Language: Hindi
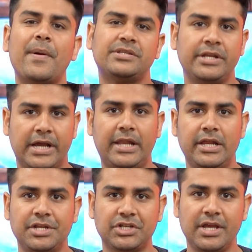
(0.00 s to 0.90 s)
पैसे निकाल
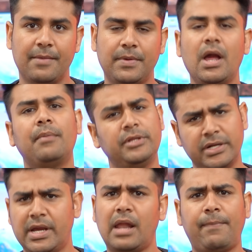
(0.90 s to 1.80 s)
लेने चाहिए अपने अभी
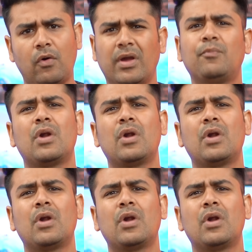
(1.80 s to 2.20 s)
तक निकाल पाओगे